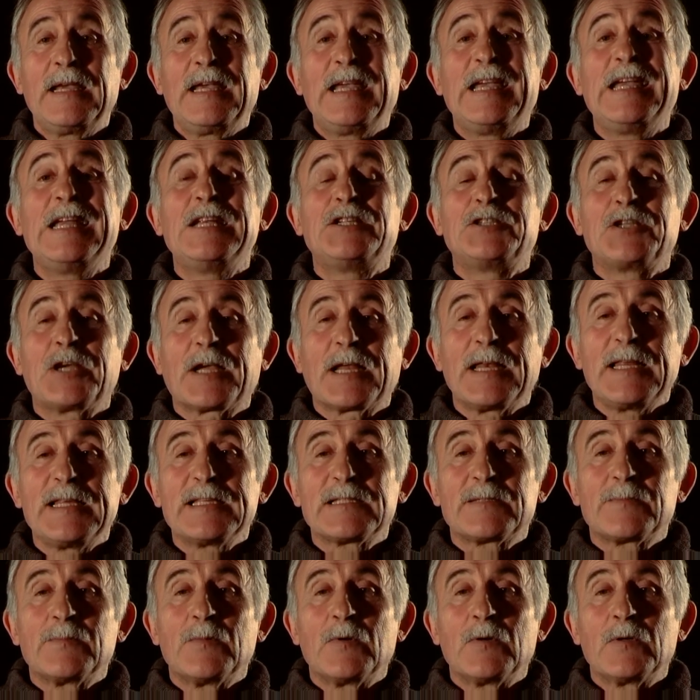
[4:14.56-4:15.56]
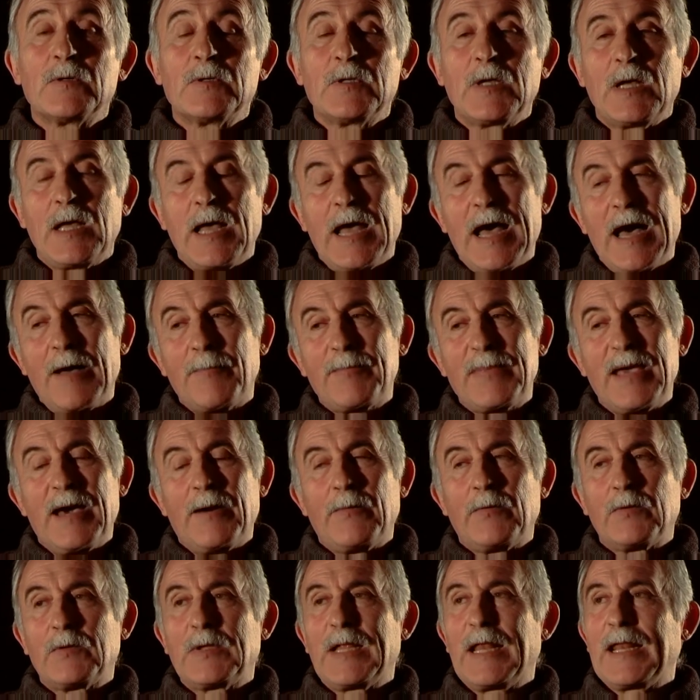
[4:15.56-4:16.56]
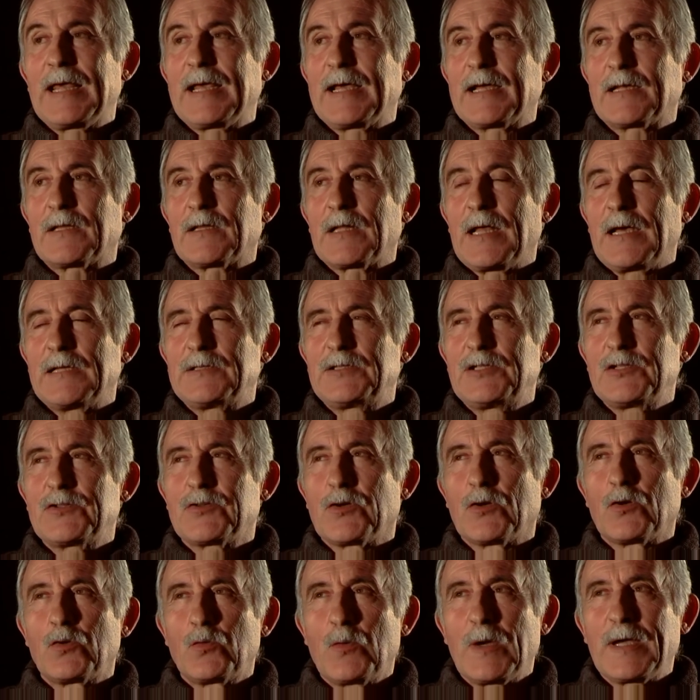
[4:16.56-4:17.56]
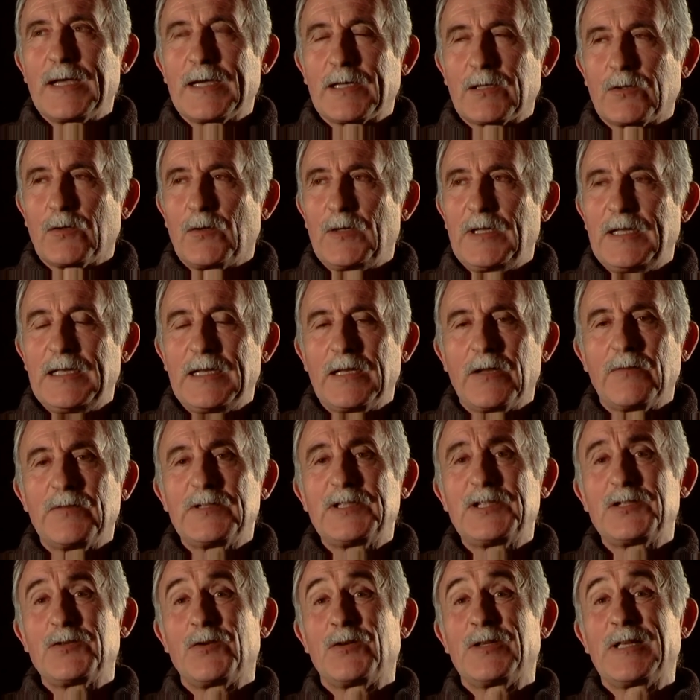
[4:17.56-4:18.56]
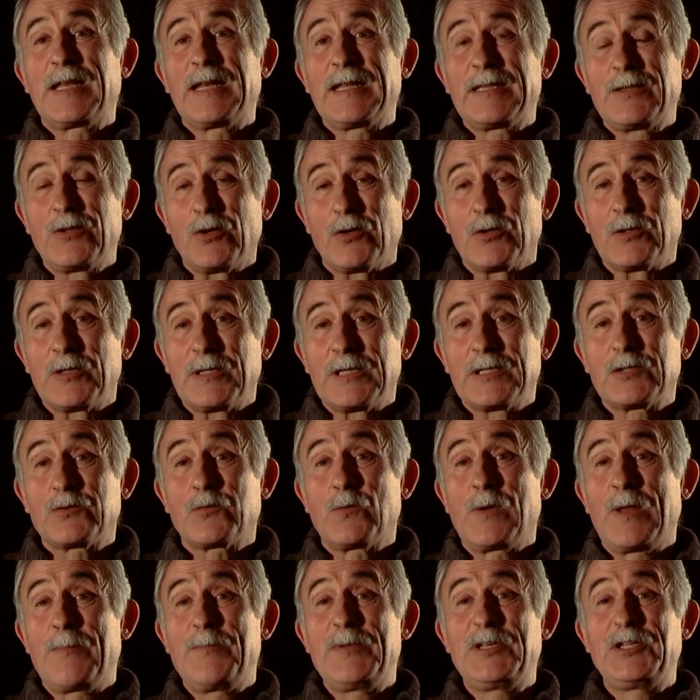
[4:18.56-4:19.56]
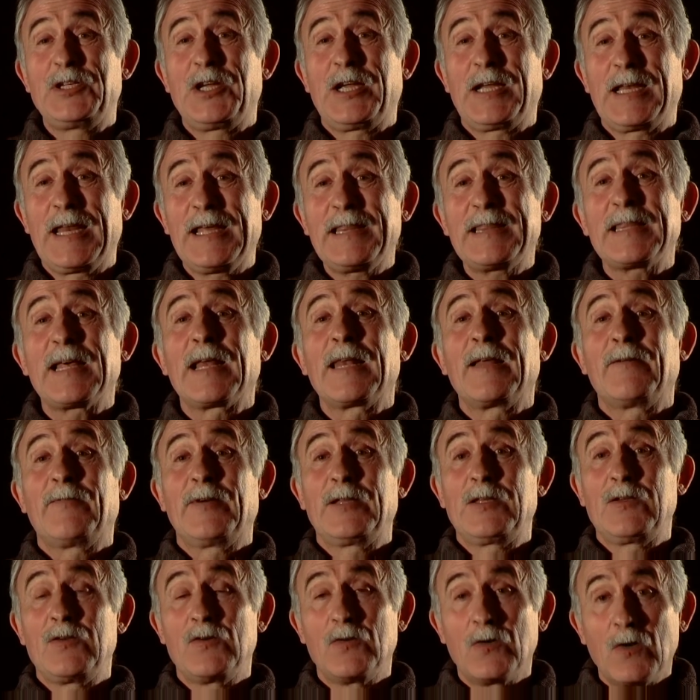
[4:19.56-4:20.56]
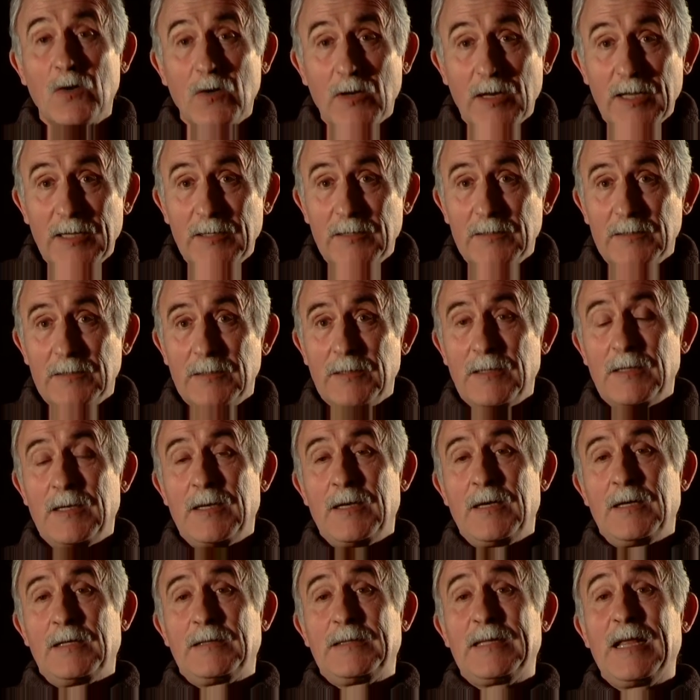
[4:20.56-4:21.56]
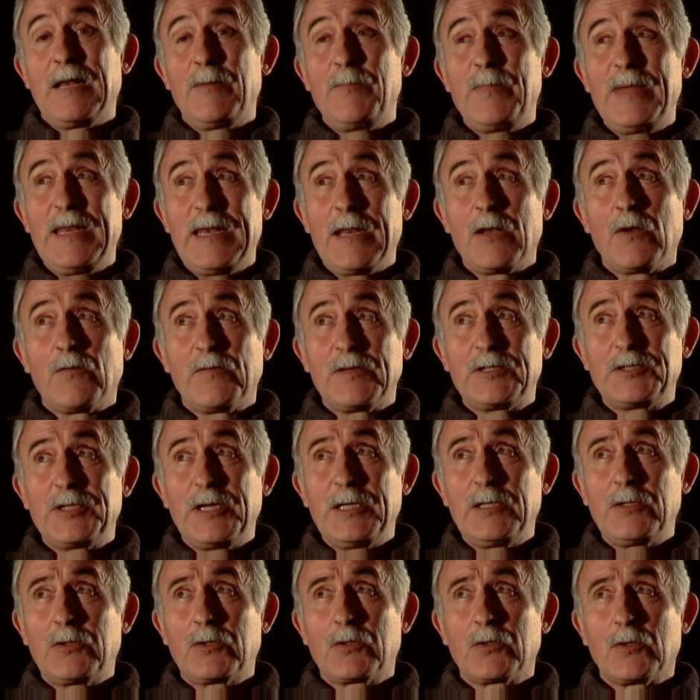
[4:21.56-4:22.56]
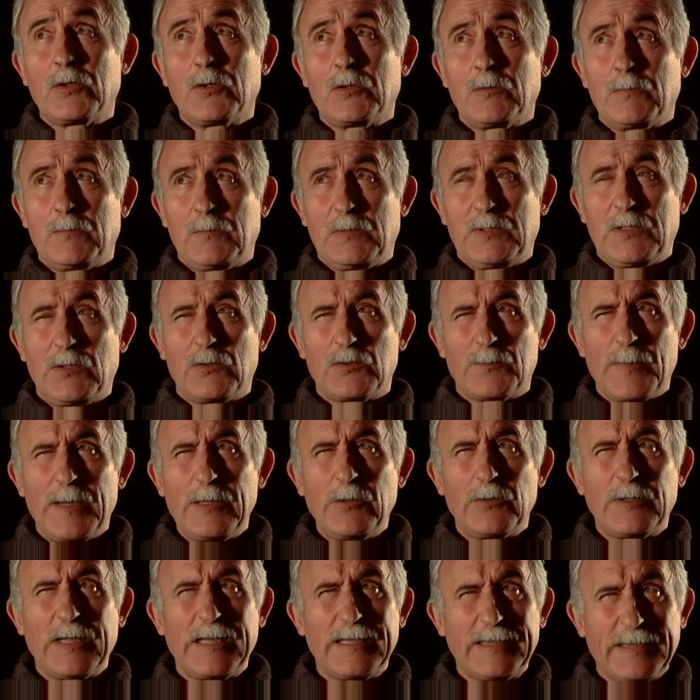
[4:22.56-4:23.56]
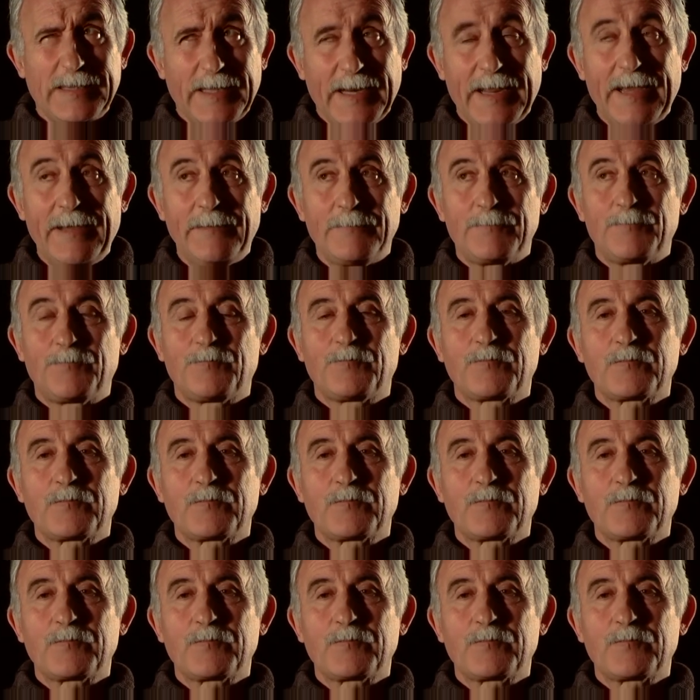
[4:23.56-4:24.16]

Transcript: il ciclismo. Abbiamo delle Cart- ci sono due cartoline dove ci sono delle donne sulle biciclette a lavagnola del 1900, se non sbaglio, del 3.